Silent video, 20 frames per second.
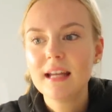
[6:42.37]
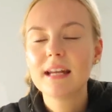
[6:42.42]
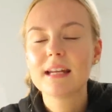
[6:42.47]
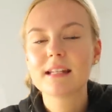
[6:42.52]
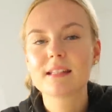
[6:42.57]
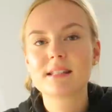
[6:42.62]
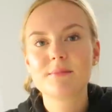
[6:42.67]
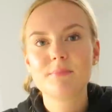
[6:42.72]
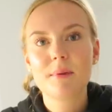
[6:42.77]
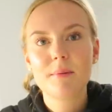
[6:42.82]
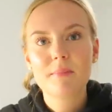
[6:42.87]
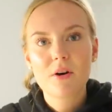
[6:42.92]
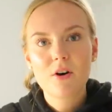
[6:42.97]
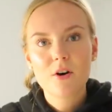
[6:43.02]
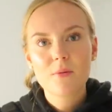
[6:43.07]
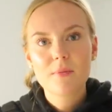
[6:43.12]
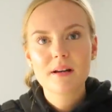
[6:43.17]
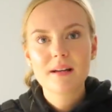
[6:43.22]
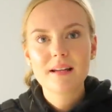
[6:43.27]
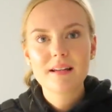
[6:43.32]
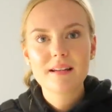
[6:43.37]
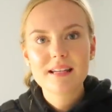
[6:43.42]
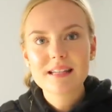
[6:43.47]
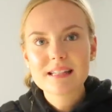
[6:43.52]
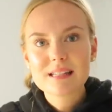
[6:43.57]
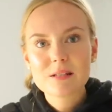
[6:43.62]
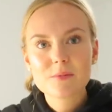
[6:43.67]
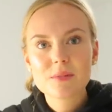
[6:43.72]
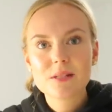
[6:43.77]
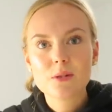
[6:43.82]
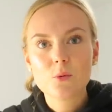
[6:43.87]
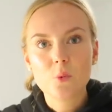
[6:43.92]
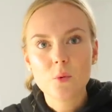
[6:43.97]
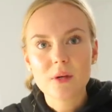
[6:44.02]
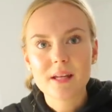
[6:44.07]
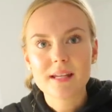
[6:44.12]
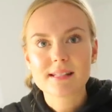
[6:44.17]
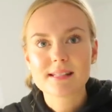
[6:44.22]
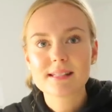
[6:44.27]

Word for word: Das ist mein Bauch immer... Es ist ein bisschen weird.